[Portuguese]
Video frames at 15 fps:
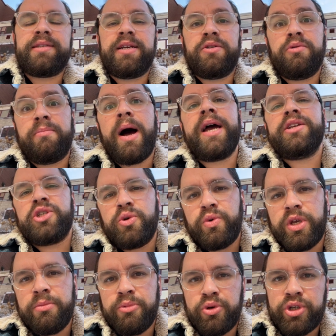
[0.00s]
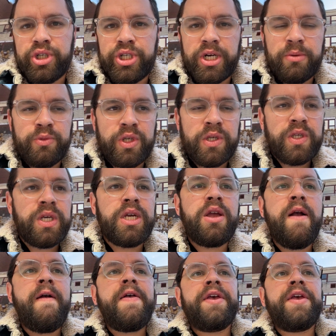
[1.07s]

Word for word: Sendo mais um reboot, digamos assim.